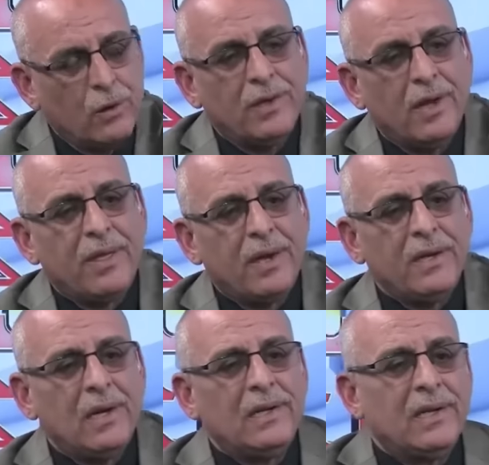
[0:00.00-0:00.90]
عهده
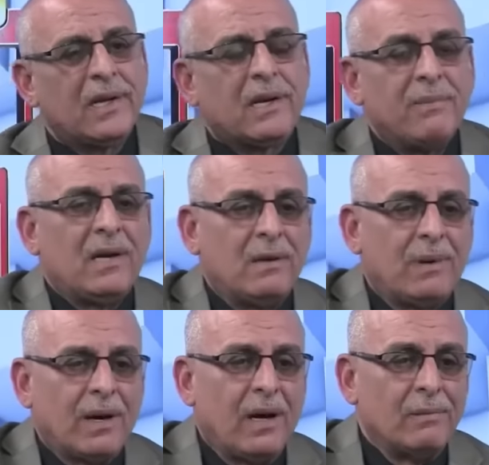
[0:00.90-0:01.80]
ثانيه لاكمال
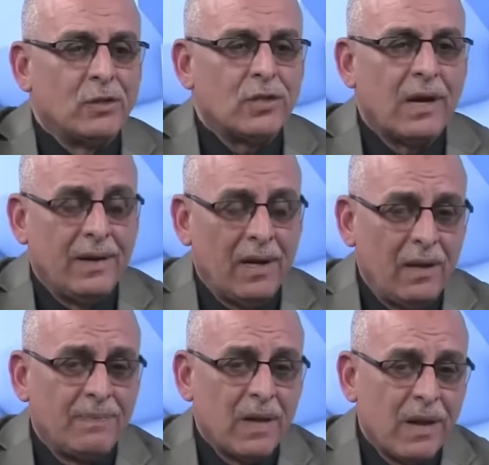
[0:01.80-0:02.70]
البرنامج
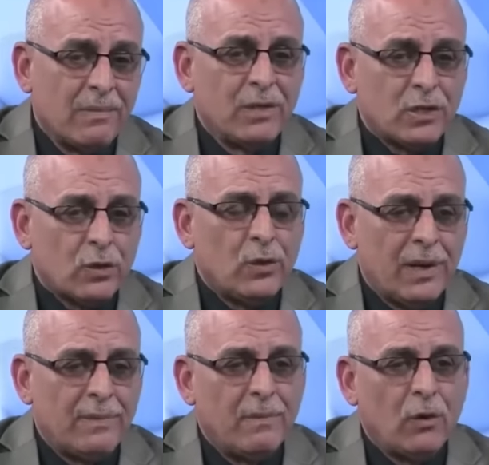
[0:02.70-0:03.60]
هنا باش تقول
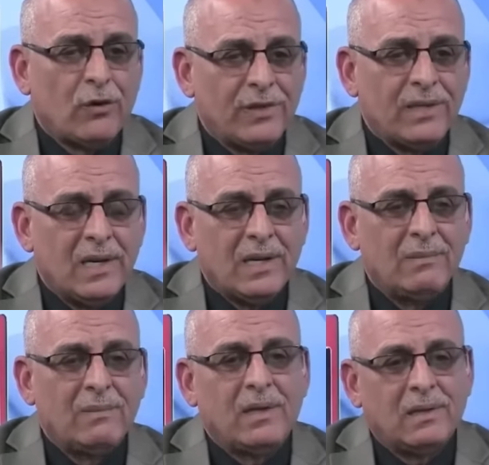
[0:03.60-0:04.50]
لنا الموقف نتاعك
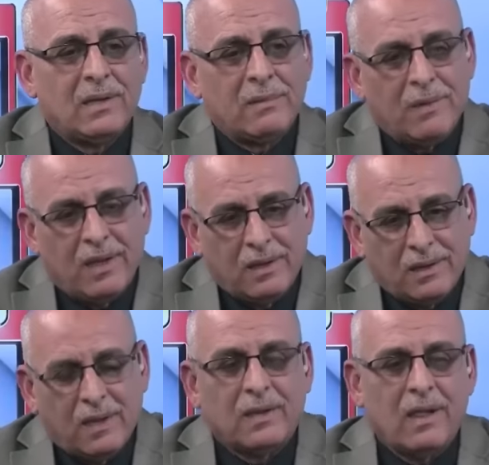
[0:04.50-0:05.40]
لماذا انت مثلا
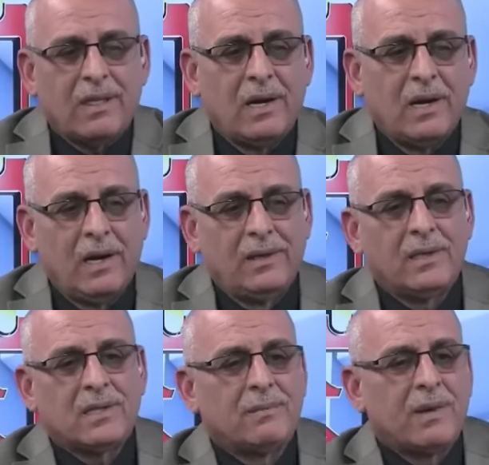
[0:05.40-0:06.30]
تعترض على ان
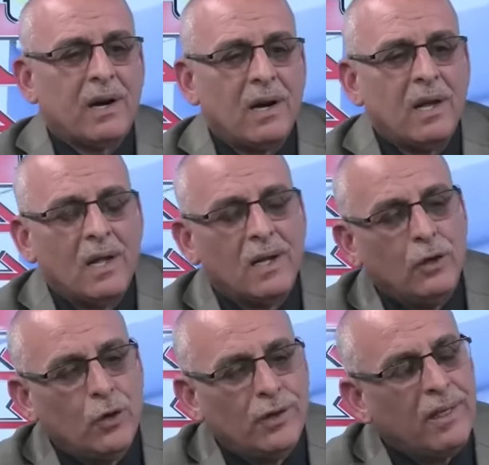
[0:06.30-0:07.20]
يستمر
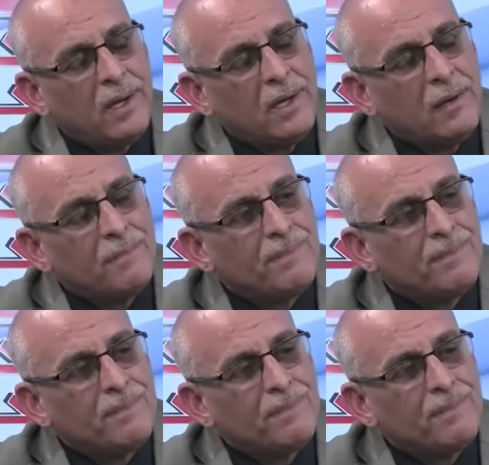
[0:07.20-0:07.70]
لعهده ثانيه